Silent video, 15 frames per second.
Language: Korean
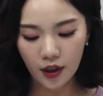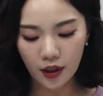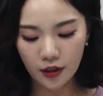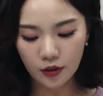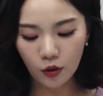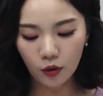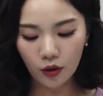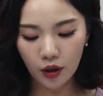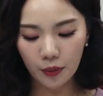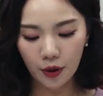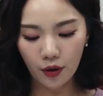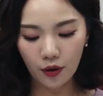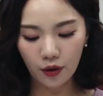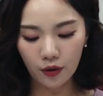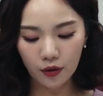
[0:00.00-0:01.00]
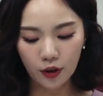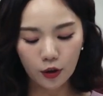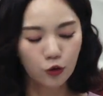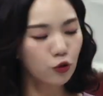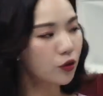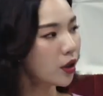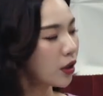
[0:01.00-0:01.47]
그렇다면
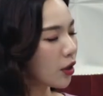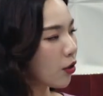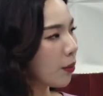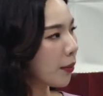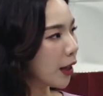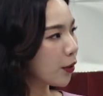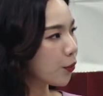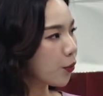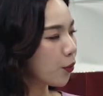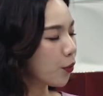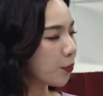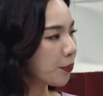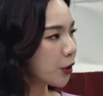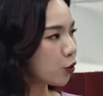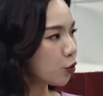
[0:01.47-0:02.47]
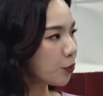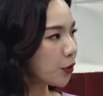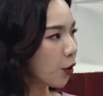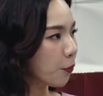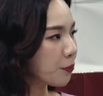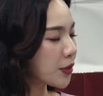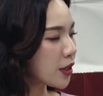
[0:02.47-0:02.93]
국가기관 말고
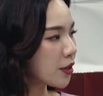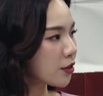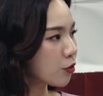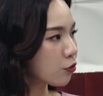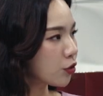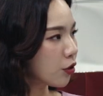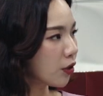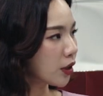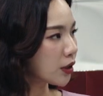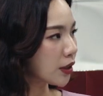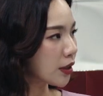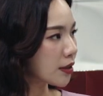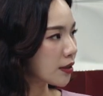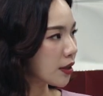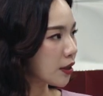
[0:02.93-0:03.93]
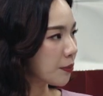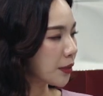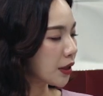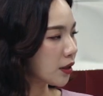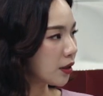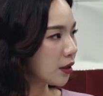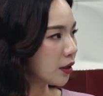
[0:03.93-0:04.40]
P2P 업체에서 운영하는
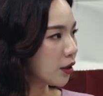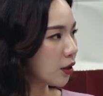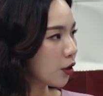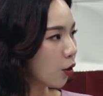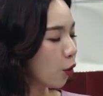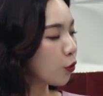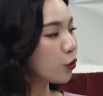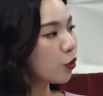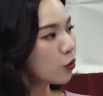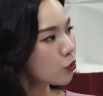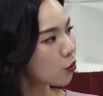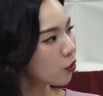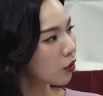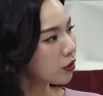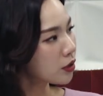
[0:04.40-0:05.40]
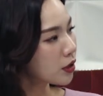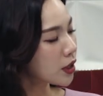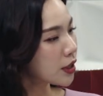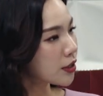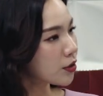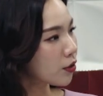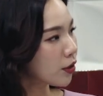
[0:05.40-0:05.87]
SLB는 어떤 조건들이
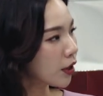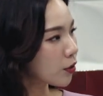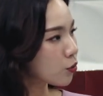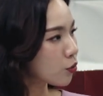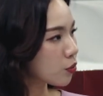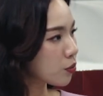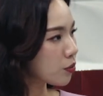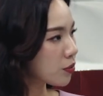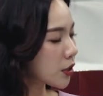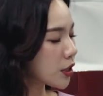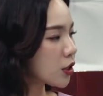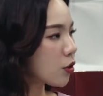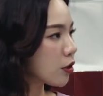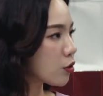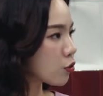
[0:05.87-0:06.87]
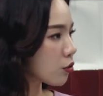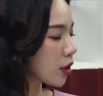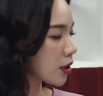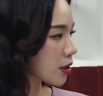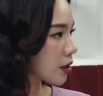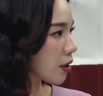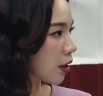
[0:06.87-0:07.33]
있어야 좀 신청할 수가
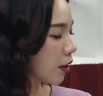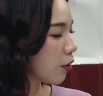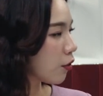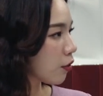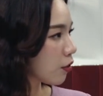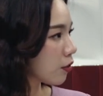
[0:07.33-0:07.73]
있을까요?